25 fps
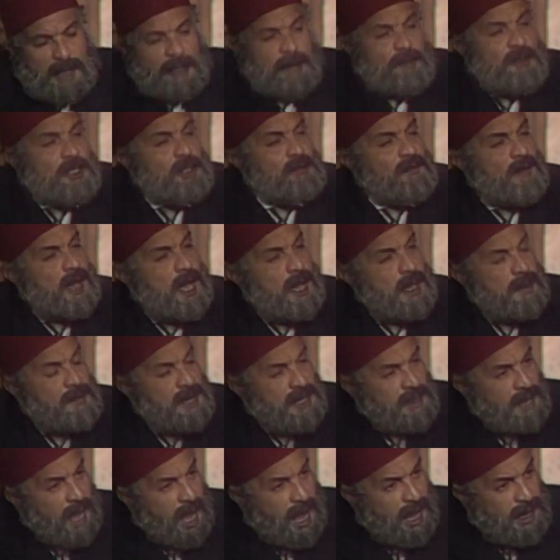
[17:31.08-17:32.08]
انا مش فاهم
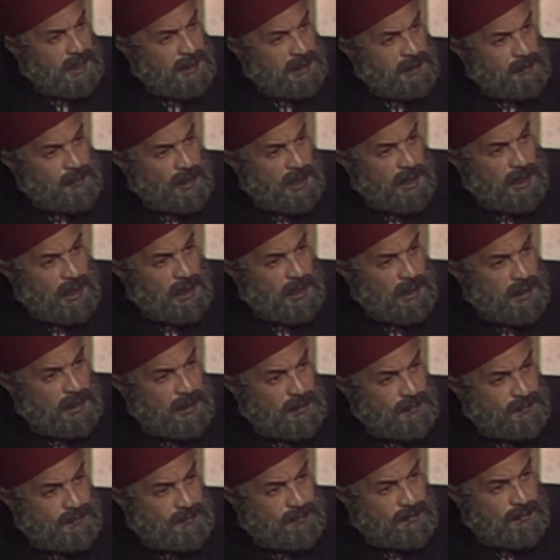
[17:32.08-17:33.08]
انت عايز مني ايه
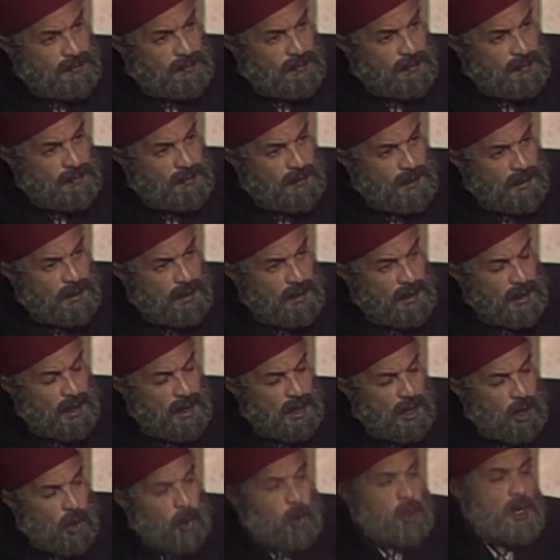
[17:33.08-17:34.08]

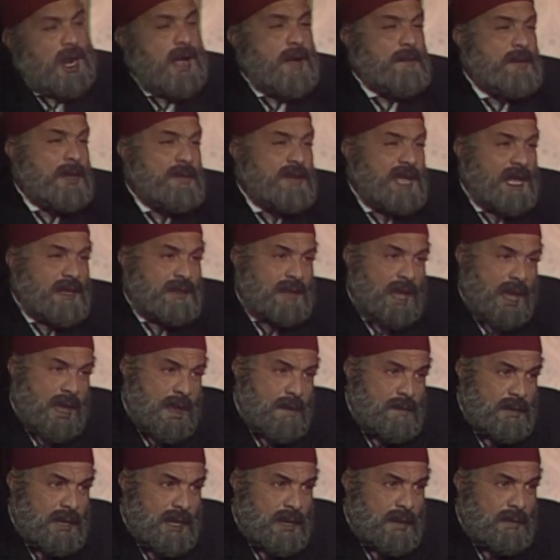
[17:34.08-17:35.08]
عرابي
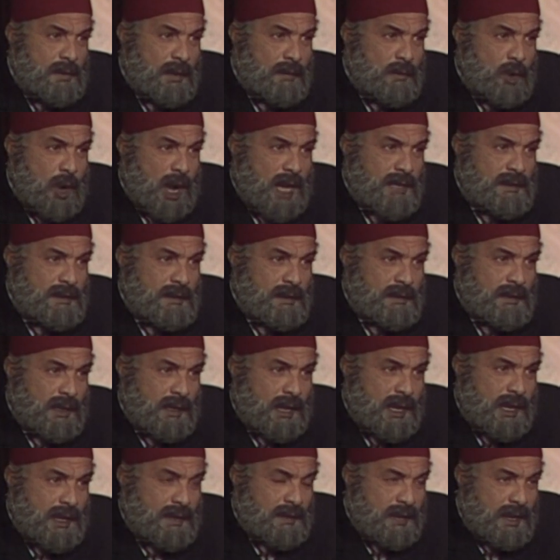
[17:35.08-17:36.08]
بيتهمني بمهادنة
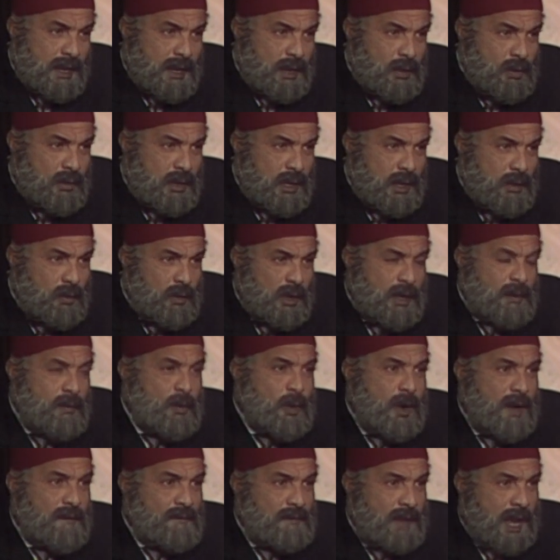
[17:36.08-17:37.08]
الخديوي
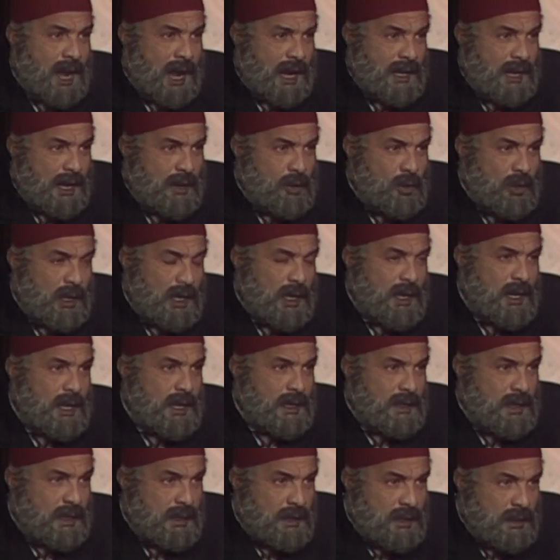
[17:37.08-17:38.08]
والموافقة على كل
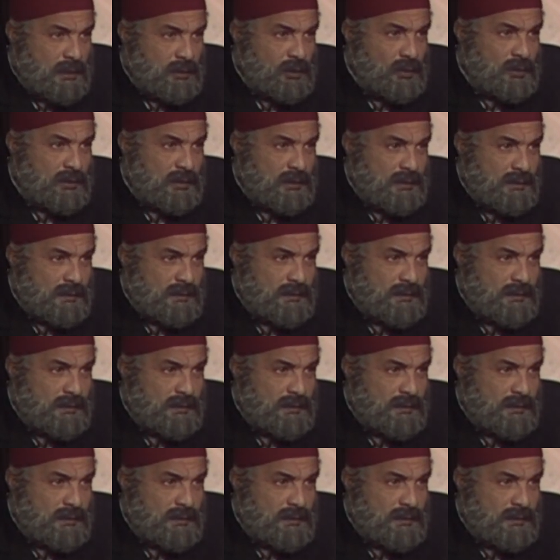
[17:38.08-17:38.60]
قراراته